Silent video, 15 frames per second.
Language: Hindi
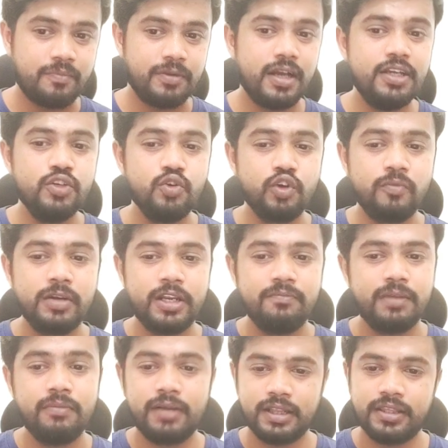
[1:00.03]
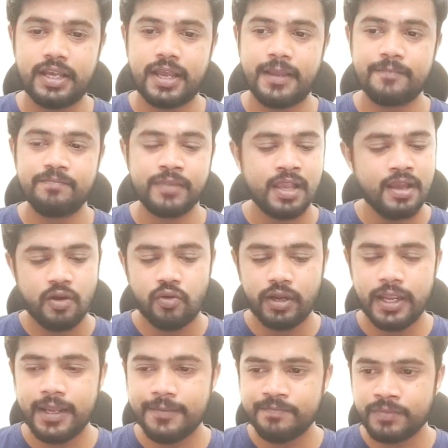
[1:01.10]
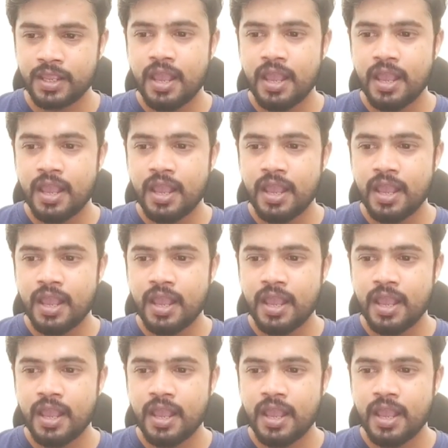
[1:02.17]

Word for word: आपका यूरोबिलिन भी बनता है ओके